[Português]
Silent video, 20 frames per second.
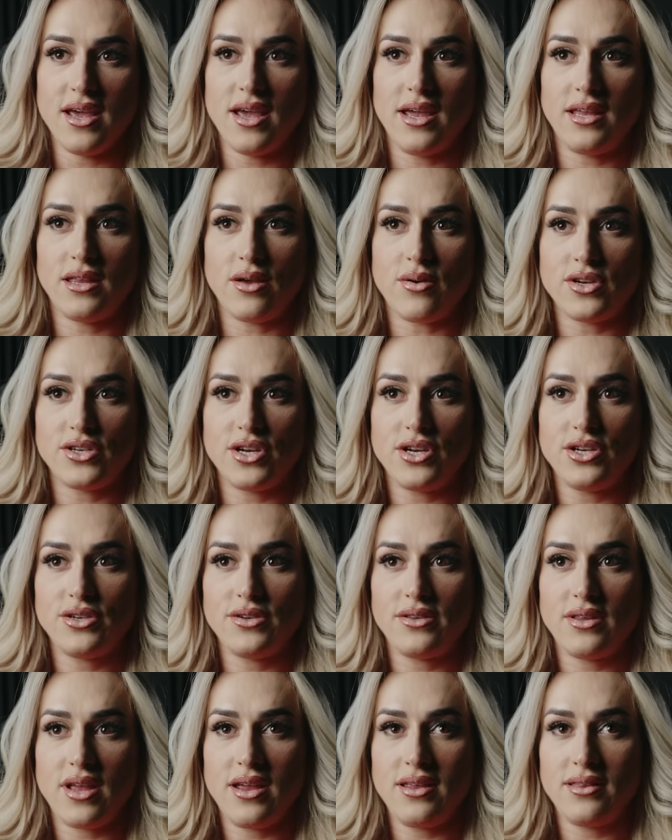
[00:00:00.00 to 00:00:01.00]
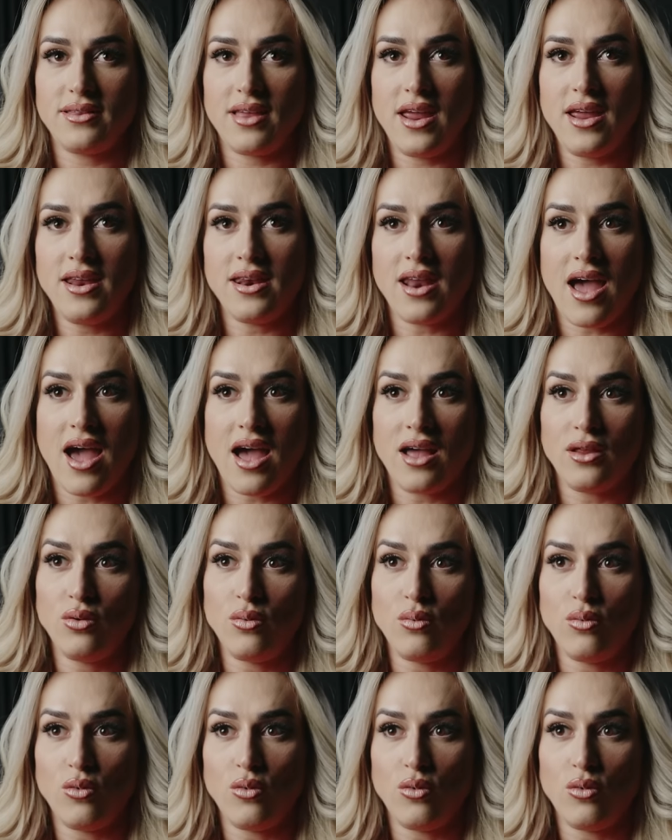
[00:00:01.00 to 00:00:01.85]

Então a gente tem treinado